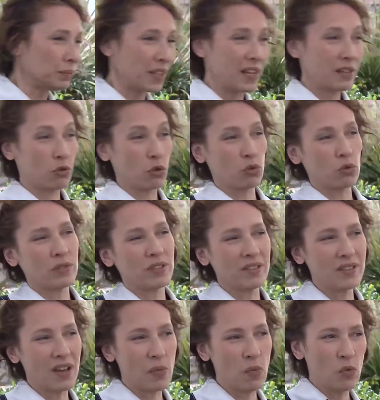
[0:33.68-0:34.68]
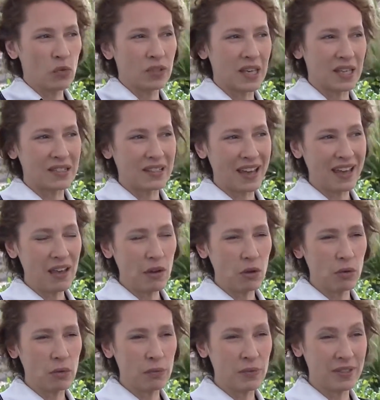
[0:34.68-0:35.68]
Et surtout c'est un monde qui est très
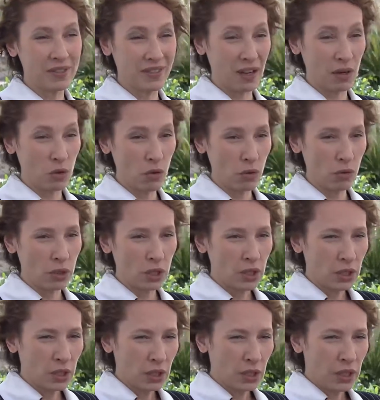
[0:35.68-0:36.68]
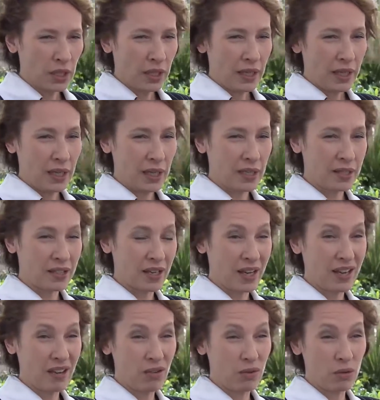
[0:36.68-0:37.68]
euh, mystérieux et
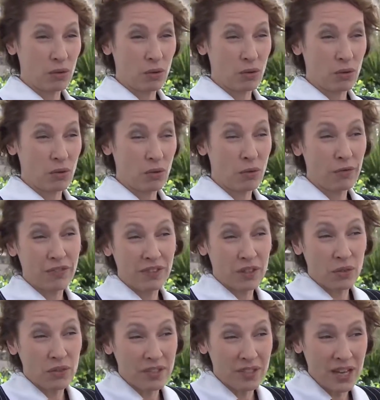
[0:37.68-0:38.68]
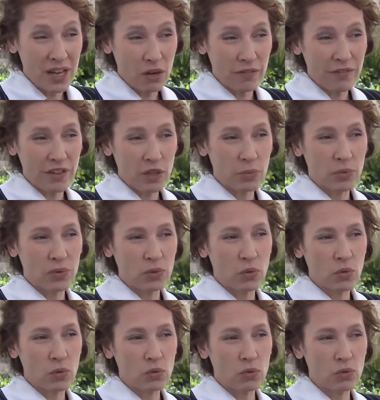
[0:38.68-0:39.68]
très confidentiel en fait
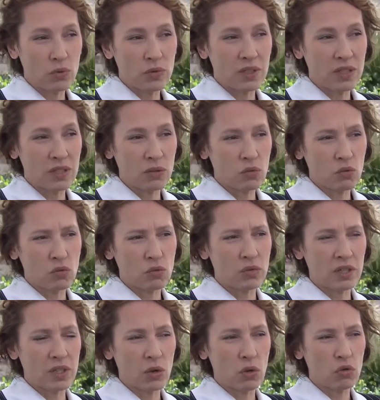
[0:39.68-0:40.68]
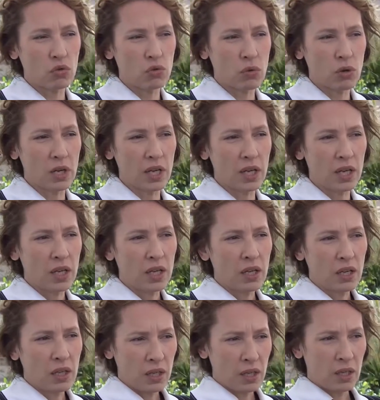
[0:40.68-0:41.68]
puisque tout ce qui, entoure
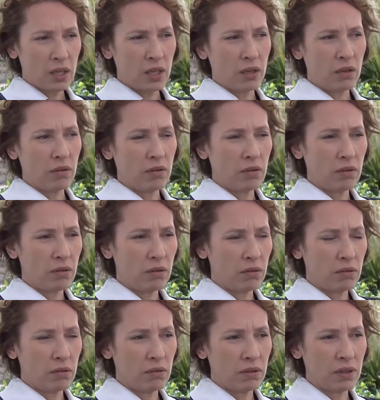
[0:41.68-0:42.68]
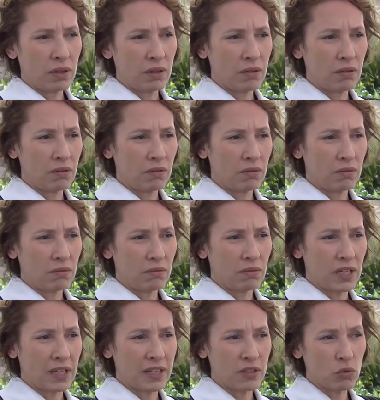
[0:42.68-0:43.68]

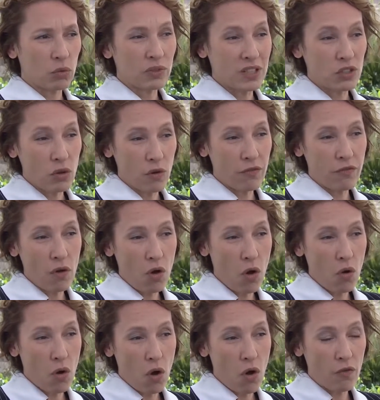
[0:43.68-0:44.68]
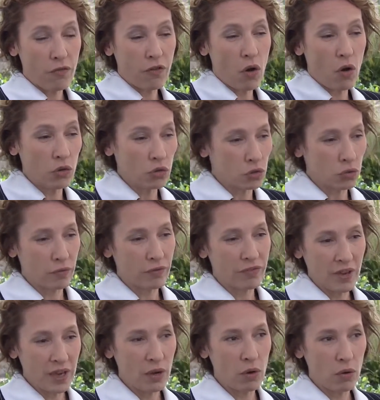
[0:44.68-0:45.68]
la question des enfants en, France se
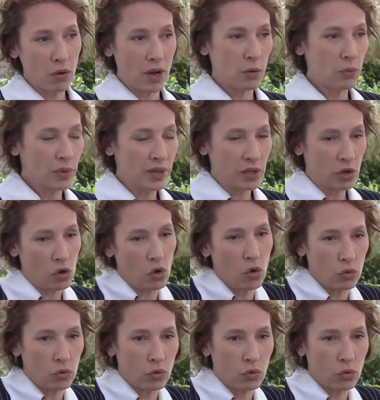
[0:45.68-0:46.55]
fait à huis clos.